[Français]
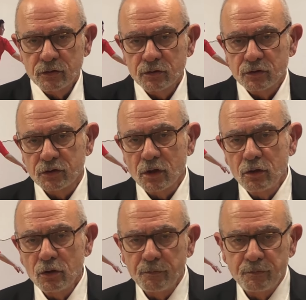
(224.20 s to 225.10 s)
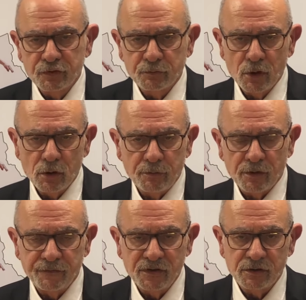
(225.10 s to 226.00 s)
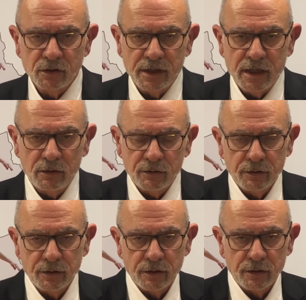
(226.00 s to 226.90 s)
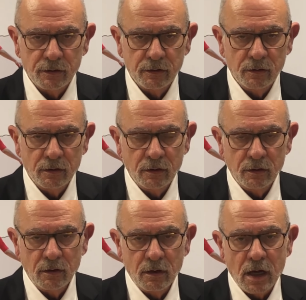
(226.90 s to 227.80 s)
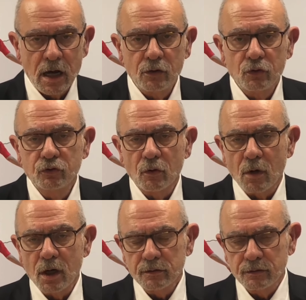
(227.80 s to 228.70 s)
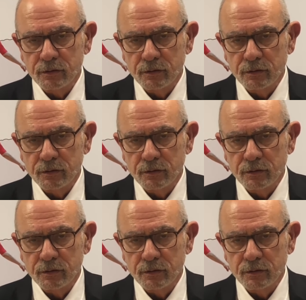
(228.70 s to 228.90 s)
Seul le sport professionnel a le droit